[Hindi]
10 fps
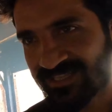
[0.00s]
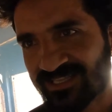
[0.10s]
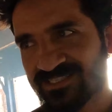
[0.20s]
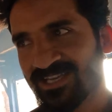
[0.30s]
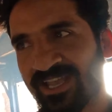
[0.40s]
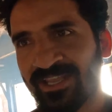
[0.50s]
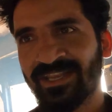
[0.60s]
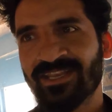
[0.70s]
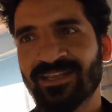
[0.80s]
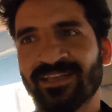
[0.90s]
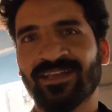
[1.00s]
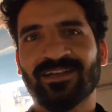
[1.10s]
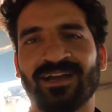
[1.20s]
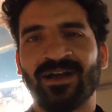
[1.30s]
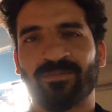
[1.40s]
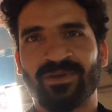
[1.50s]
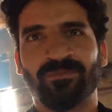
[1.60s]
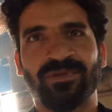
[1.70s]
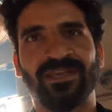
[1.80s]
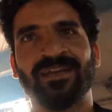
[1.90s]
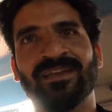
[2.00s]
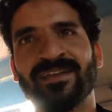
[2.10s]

देखते हैं चाय कहाँ पे हम पिए